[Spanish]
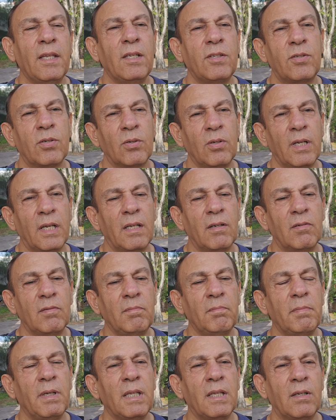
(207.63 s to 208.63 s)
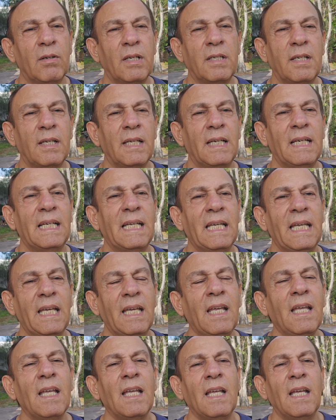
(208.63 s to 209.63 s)
dicho en un video ayer
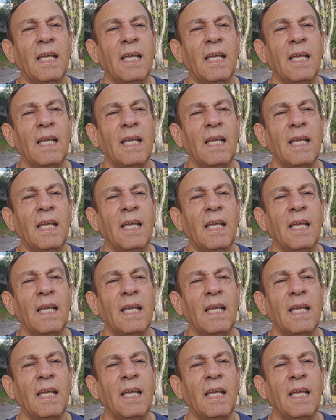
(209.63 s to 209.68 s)
que